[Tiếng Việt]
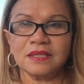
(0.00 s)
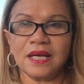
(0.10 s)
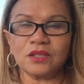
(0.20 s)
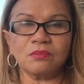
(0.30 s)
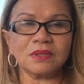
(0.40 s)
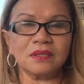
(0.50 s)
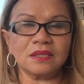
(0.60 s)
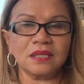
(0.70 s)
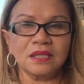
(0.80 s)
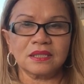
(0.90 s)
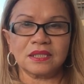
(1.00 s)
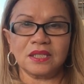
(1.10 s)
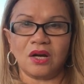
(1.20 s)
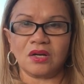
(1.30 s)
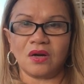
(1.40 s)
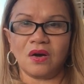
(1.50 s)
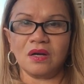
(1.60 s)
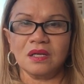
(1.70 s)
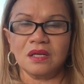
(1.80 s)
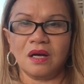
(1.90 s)
nhà chung cư đó thì họ
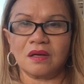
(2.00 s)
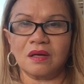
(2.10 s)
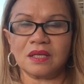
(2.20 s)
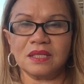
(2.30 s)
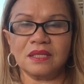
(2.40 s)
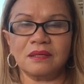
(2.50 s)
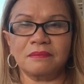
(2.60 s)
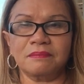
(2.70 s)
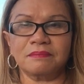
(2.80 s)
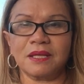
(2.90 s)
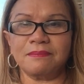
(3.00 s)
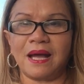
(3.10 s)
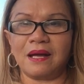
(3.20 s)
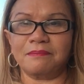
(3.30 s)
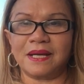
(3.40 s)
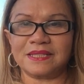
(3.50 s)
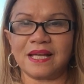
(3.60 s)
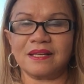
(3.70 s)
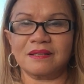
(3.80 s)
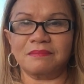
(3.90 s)
có họ có cái cái màn màn
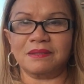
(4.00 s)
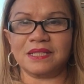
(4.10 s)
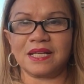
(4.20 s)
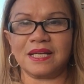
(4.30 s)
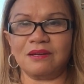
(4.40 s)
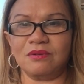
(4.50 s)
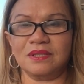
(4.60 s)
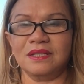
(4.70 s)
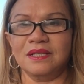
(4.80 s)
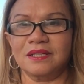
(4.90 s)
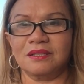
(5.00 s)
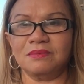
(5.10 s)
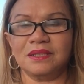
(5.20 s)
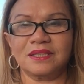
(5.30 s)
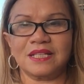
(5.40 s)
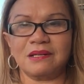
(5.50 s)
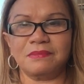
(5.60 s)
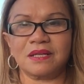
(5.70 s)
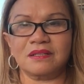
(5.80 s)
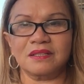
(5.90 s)
sắt màn sắt kéo đó giống như Việt Nam
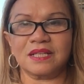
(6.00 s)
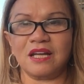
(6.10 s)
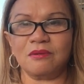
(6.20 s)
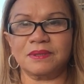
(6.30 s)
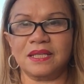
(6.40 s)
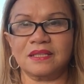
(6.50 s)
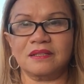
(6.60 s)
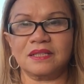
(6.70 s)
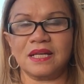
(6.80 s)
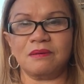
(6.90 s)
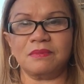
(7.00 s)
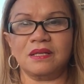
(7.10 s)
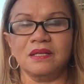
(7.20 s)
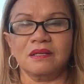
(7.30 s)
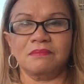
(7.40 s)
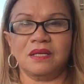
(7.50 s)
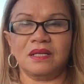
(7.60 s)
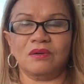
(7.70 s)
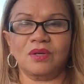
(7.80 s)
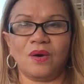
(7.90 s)
mà cửa kéo mà thay vì cửa kéo mà à,
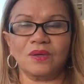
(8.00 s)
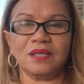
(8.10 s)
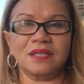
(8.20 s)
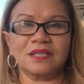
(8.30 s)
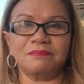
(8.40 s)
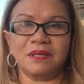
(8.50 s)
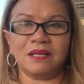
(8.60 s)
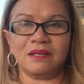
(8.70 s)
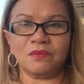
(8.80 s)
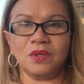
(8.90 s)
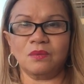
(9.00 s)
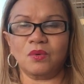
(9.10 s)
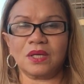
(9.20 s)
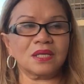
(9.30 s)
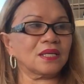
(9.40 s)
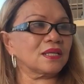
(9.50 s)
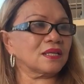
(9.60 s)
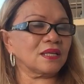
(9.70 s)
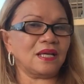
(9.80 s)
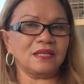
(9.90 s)
lỗ lỗ vậy đó thì mình là nguyên một cái cái cái
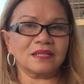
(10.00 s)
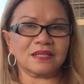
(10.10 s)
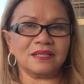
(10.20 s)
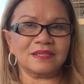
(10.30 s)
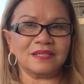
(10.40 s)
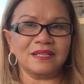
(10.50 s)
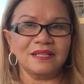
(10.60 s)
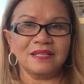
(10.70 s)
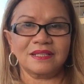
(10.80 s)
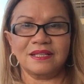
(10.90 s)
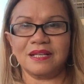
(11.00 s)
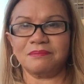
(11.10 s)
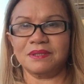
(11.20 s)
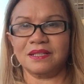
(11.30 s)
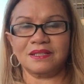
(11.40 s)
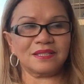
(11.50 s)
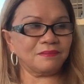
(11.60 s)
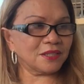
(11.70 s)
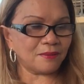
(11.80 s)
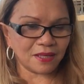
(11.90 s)
cái ấy là cái linh để để lát mình à, thì
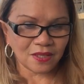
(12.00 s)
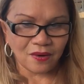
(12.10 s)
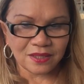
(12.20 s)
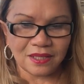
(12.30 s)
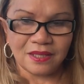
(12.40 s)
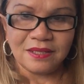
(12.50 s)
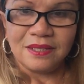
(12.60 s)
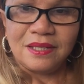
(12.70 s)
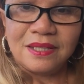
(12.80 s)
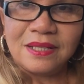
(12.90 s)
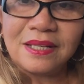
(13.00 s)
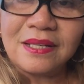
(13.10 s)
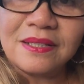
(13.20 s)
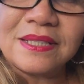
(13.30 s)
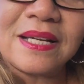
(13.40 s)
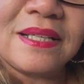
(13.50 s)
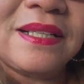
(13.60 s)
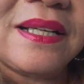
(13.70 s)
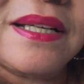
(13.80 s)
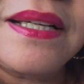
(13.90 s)
mình cho bạn coi nè đây cái cửa sắt đây nè